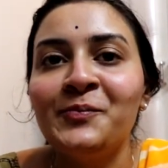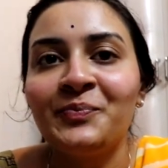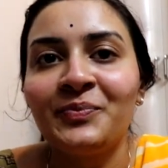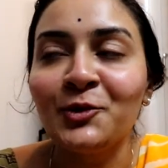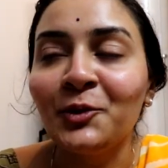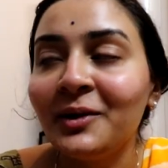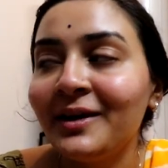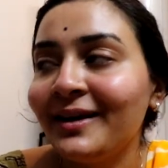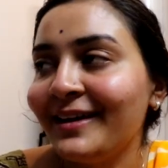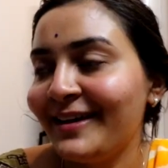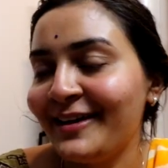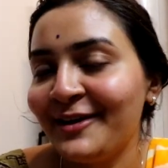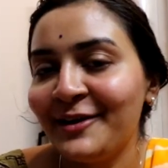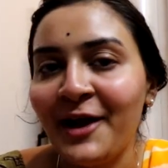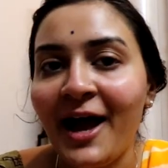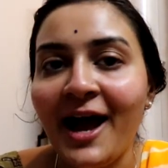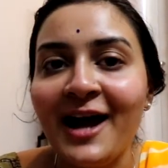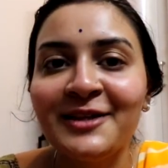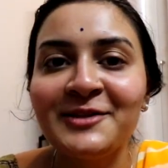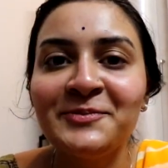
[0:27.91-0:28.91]
सो रहे हैं
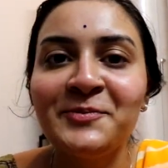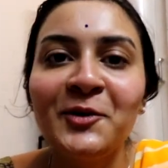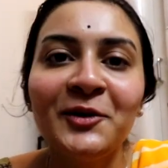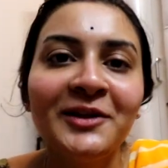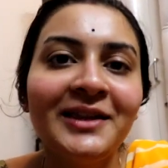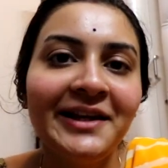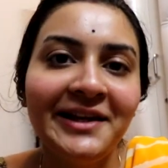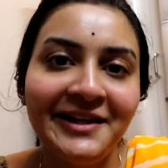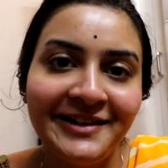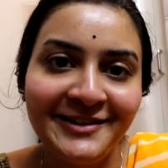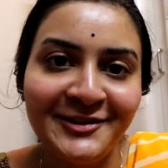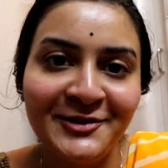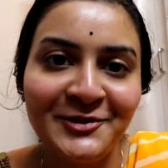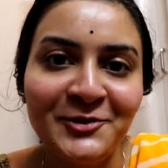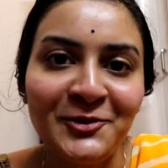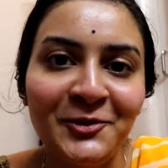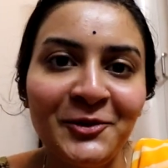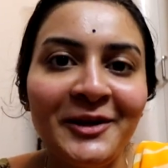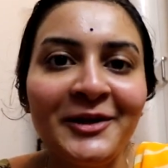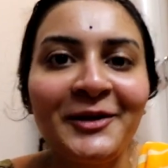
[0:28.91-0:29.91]
आज बहुत लेट तक
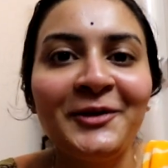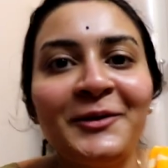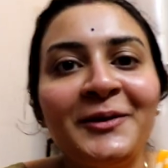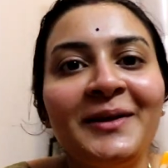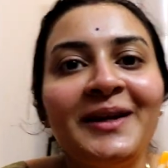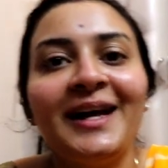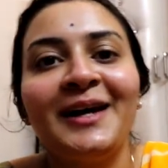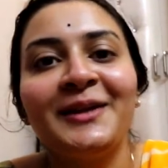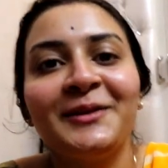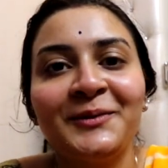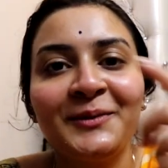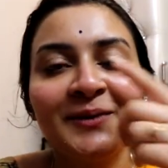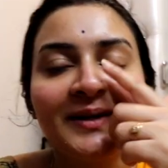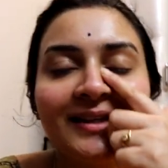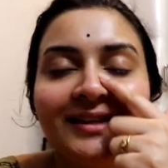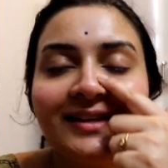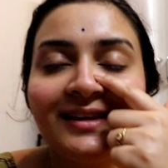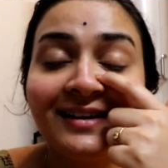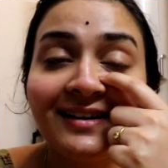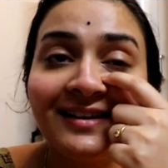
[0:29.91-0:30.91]
सो रहे हैं क्योंकि रात को
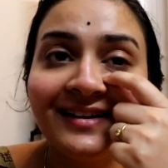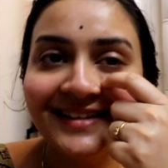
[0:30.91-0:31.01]
गए थे